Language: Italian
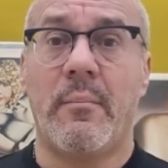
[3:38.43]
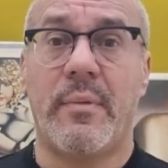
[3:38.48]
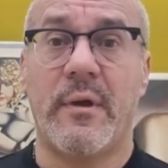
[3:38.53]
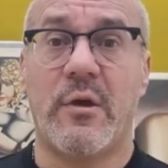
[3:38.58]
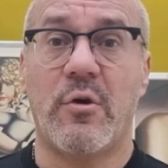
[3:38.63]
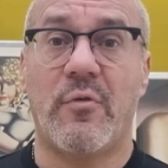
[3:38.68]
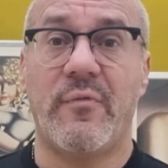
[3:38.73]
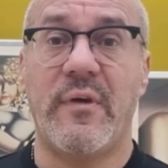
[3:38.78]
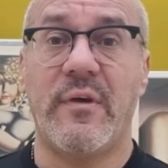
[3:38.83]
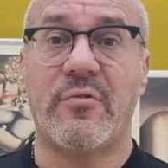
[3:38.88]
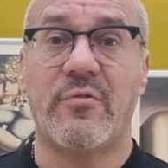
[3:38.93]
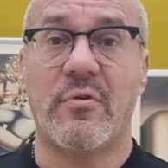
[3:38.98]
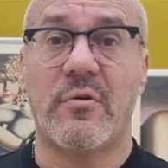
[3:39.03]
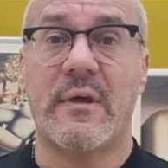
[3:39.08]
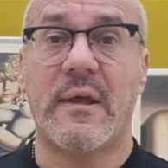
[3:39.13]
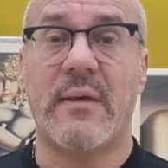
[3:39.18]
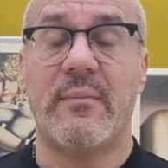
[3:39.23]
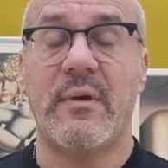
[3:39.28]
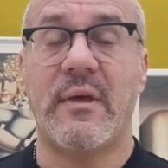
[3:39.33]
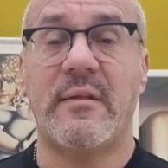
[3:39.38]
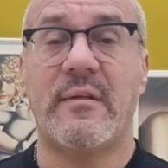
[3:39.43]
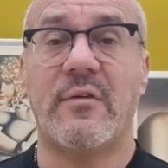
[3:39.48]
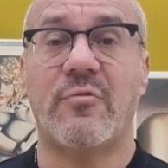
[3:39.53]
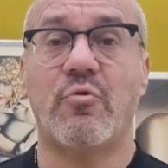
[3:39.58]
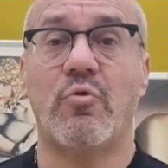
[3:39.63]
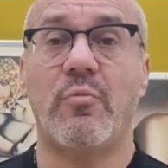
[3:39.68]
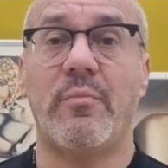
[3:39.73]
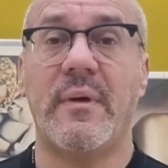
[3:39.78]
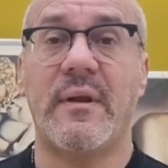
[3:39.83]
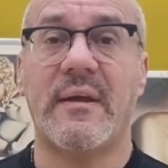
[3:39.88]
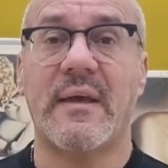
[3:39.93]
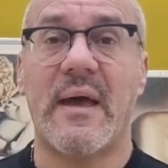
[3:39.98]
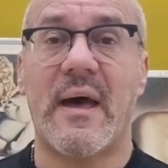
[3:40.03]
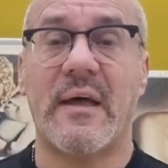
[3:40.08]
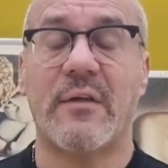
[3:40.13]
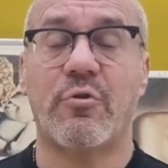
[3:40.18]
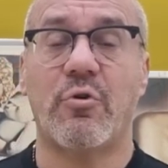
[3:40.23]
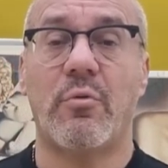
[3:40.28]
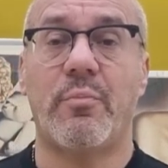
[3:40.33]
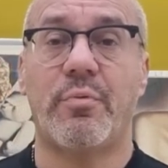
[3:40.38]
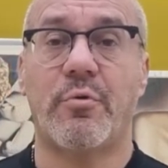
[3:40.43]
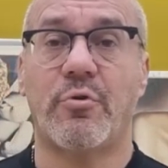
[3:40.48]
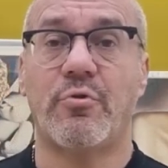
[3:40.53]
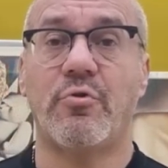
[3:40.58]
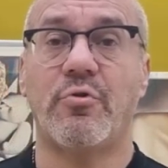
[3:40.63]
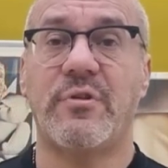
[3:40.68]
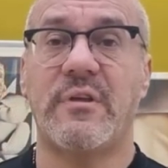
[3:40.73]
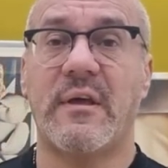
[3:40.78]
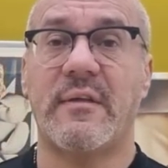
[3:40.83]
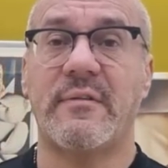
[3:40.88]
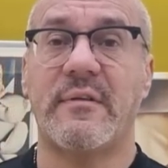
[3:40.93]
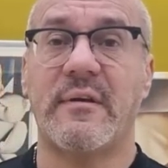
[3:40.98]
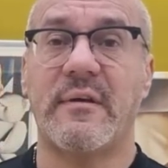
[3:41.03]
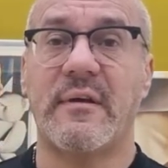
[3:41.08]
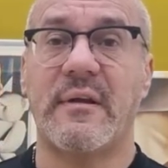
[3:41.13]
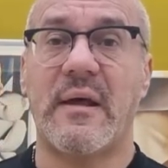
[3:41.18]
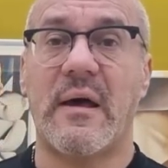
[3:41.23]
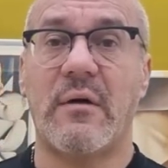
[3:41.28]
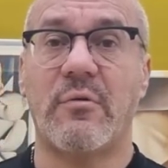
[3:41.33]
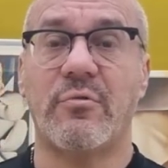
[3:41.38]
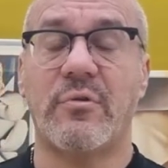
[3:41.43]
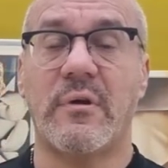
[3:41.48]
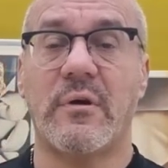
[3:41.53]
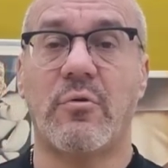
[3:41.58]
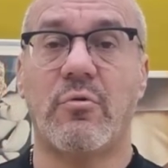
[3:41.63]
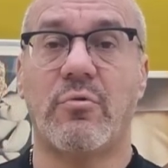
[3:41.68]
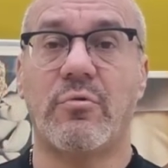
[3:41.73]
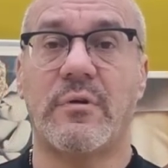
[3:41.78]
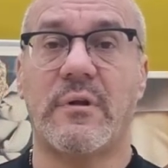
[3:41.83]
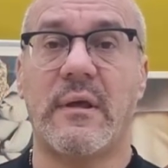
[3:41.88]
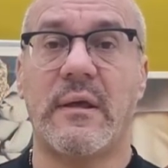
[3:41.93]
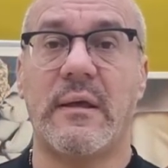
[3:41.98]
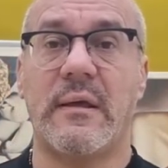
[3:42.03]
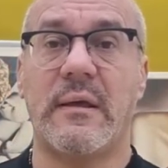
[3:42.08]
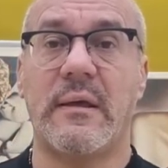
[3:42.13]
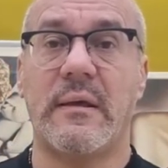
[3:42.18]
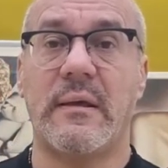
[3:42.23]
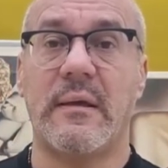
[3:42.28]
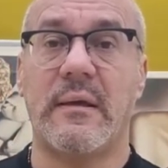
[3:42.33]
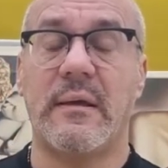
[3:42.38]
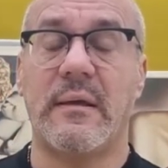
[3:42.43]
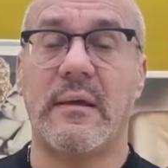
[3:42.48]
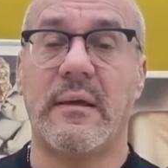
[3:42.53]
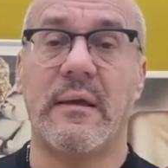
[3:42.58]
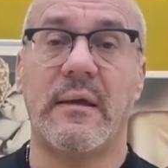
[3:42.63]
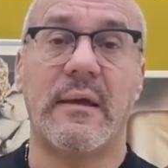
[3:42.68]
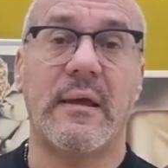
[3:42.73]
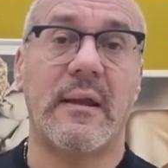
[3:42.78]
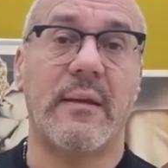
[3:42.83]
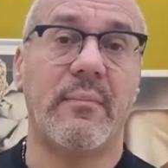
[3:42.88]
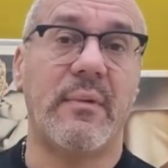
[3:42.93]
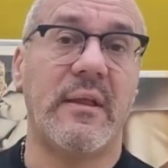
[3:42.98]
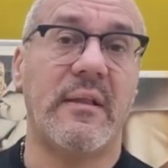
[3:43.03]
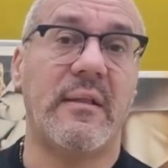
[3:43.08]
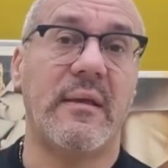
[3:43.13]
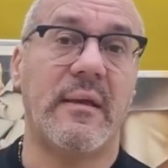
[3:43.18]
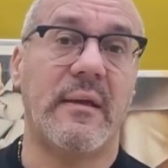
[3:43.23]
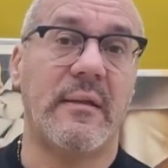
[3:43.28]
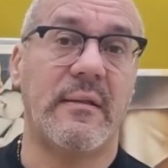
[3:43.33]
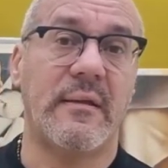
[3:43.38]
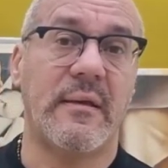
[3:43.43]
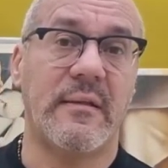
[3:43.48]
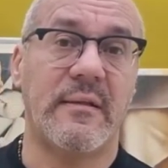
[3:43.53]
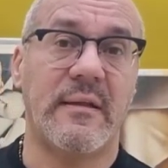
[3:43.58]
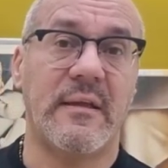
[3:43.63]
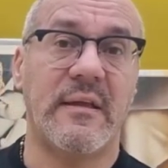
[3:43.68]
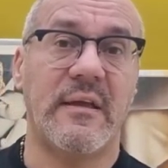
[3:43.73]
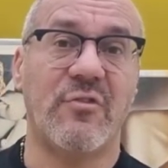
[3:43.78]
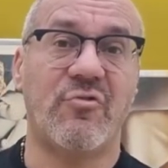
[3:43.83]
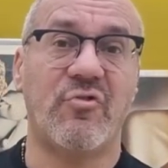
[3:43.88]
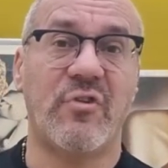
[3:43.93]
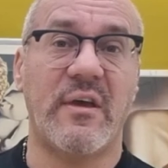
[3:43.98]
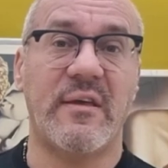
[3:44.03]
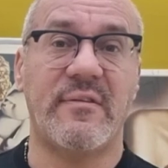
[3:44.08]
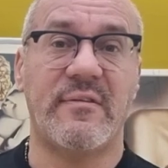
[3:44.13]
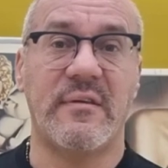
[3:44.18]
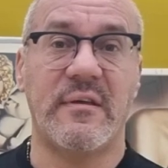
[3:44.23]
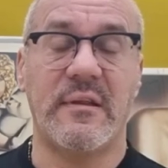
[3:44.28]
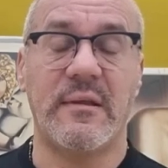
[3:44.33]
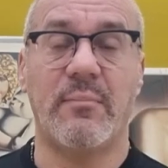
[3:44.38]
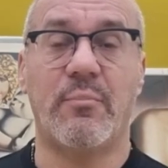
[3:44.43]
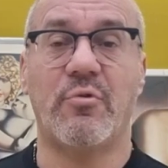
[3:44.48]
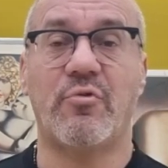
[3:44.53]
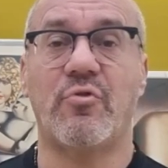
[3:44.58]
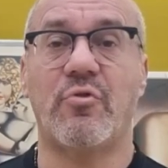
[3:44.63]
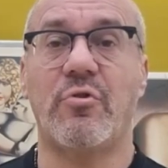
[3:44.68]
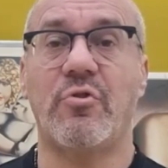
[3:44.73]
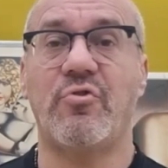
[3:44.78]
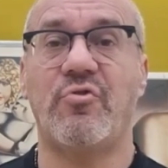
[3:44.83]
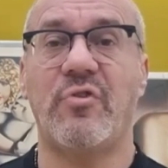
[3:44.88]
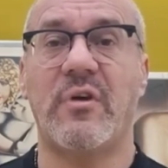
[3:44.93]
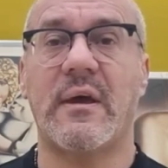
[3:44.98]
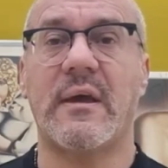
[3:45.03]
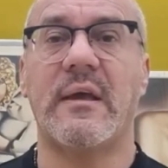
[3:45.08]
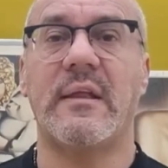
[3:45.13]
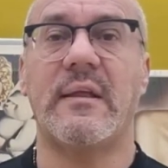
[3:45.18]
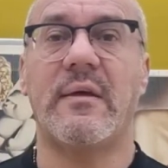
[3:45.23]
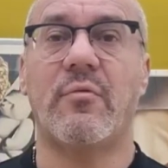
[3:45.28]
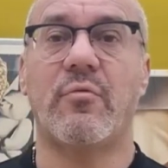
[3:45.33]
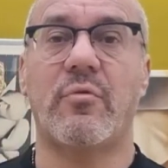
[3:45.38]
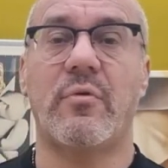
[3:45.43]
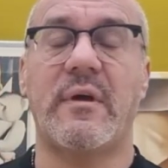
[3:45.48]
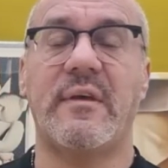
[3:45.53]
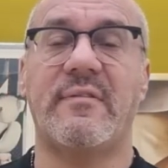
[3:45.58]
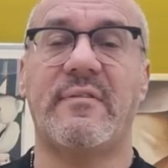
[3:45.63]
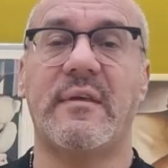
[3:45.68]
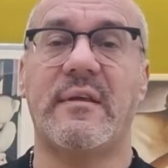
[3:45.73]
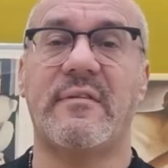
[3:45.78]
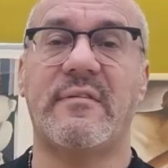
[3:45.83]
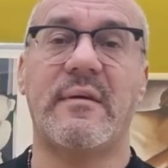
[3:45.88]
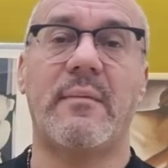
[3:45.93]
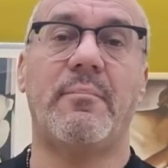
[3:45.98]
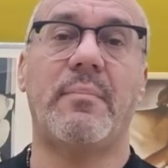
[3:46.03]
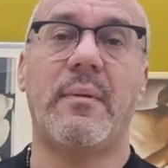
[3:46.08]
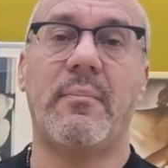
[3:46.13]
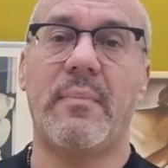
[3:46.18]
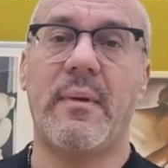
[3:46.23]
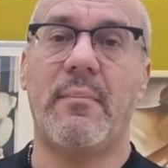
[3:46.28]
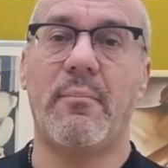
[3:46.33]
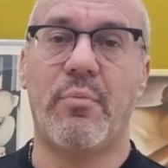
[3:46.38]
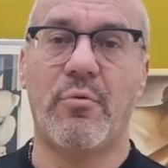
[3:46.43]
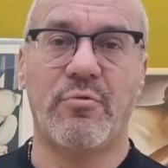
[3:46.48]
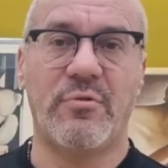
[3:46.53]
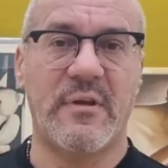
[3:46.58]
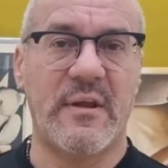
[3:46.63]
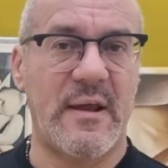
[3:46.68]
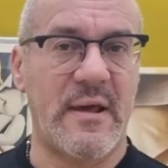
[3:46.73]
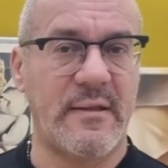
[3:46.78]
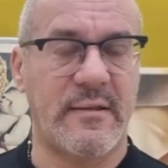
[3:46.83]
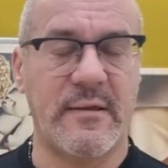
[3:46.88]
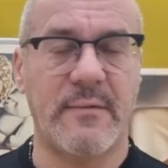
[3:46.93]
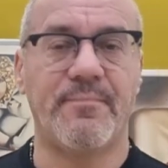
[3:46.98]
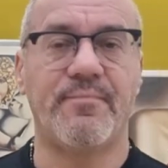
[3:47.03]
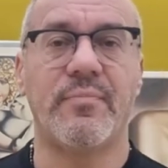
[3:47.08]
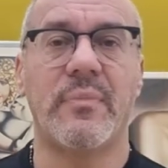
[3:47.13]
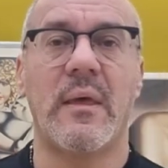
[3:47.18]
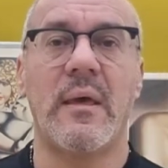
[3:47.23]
Perché ho visto chiaramente sul mercato prodotti underground con eh, chiaramente de- degli eccessi di posologia che devono essere sempre ben ponderati.